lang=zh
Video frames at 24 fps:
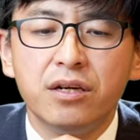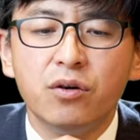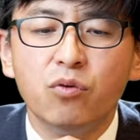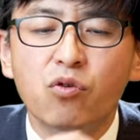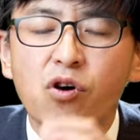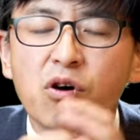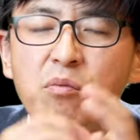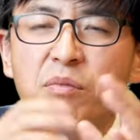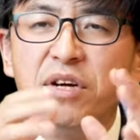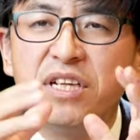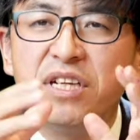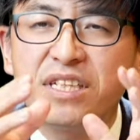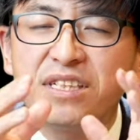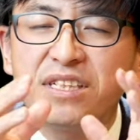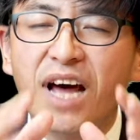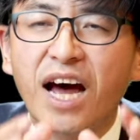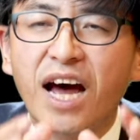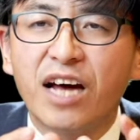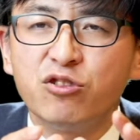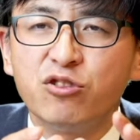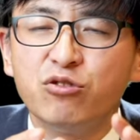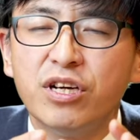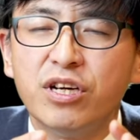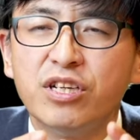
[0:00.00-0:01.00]
我们的
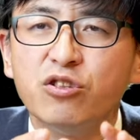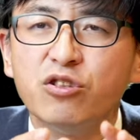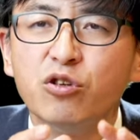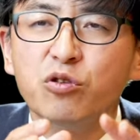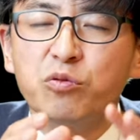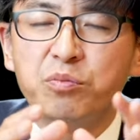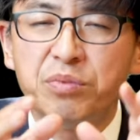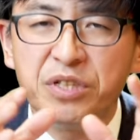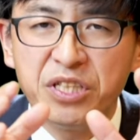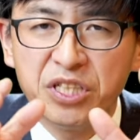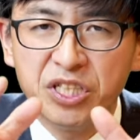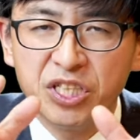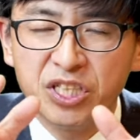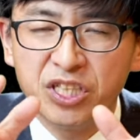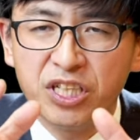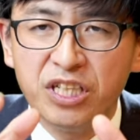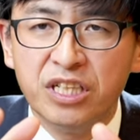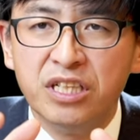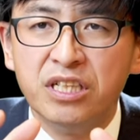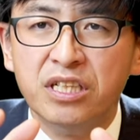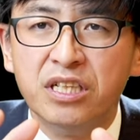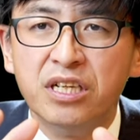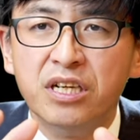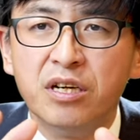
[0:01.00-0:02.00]
打算都比
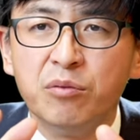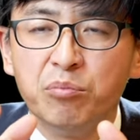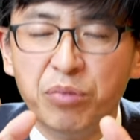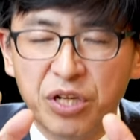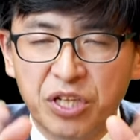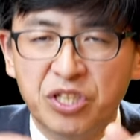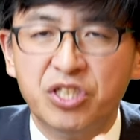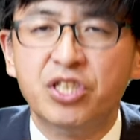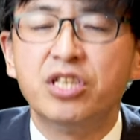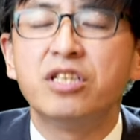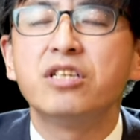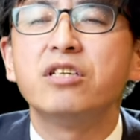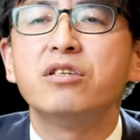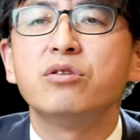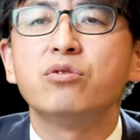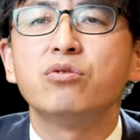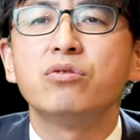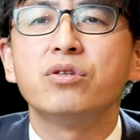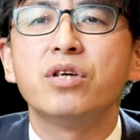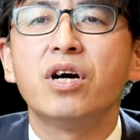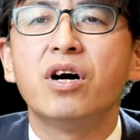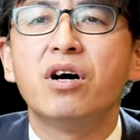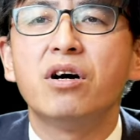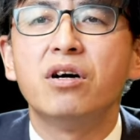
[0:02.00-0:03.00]
神本身更
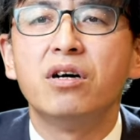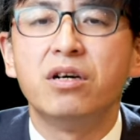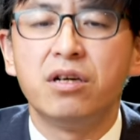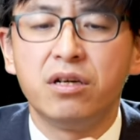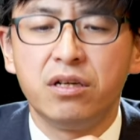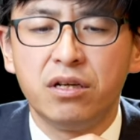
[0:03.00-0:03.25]
重要。